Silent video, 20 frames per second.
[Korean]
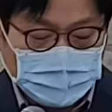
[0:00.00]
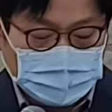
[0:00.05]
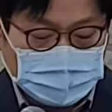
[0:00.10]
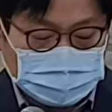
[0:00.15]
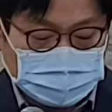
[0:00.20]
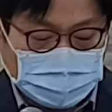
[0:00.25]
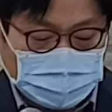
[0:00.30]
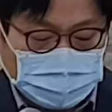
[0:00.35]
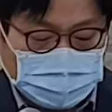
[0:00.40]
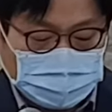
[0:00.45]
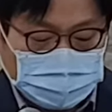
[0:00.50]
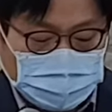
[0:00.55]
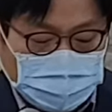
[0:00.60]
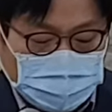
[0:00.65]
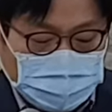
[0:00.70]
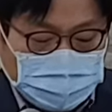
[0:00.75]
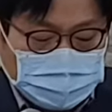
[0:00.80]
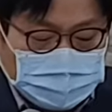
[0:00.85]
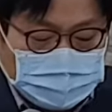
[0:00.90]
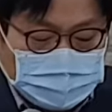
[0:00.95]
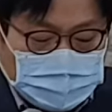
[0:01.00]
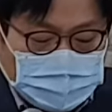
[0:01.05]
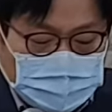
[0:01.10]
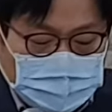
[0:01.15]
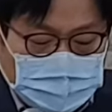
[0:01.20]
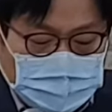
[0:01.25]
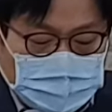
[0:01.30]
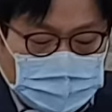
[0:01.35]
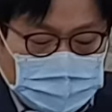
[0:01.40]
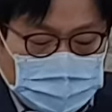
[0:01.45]
그 다음에
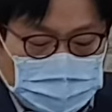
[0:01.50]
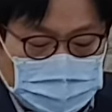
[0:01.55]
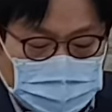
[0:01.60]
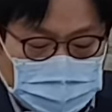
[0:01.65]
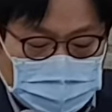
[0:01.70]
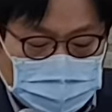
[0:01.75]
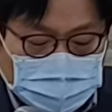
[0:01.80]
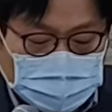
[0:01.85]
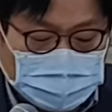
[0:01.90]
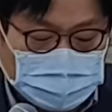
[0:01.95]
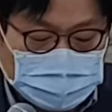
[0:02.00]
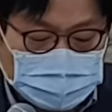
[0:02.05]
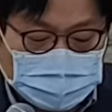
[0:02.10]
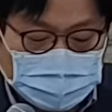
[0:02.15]
어,